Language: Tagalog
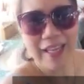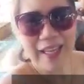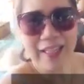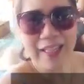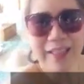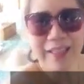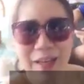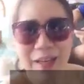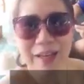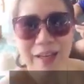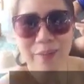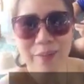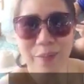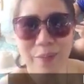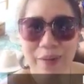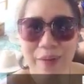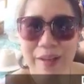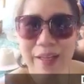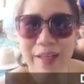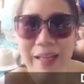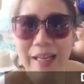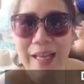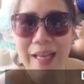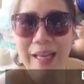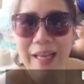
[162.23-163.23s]
And uh,
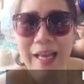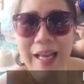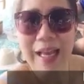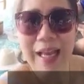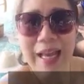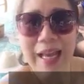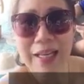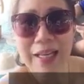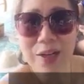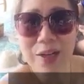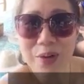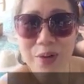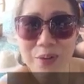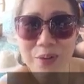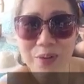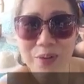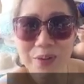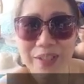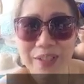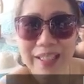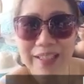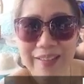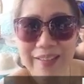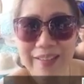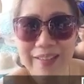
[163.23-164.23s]
hello,
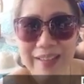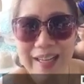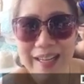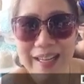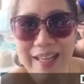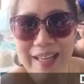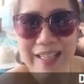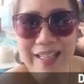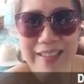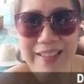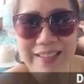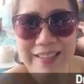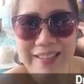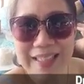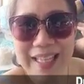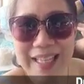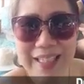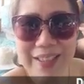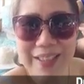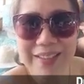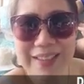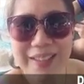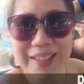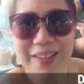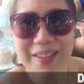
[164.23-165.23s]
Kuya Rex.
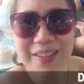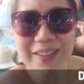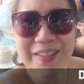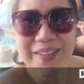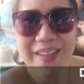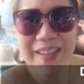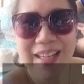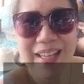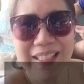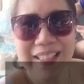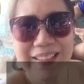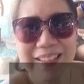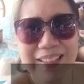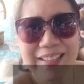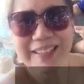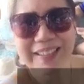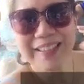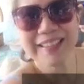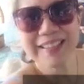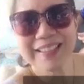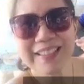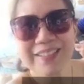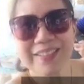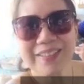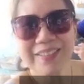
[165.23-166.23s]
Thank you so much.
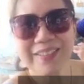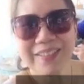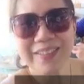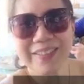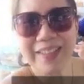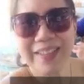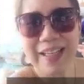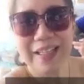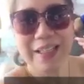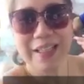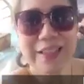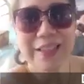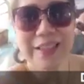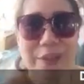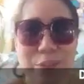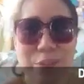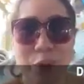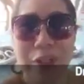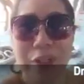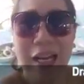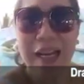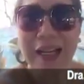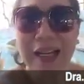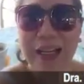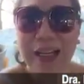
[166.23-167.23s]
This is very, ayan, sa
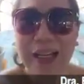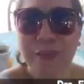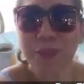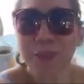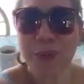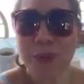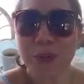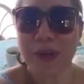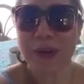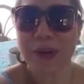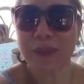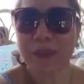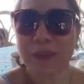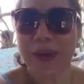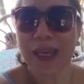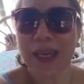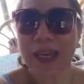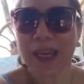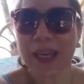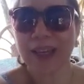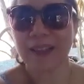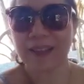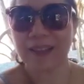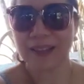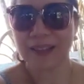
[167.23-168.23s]
Boracay po
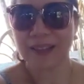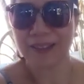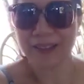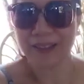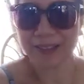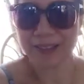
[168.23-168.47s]
kami.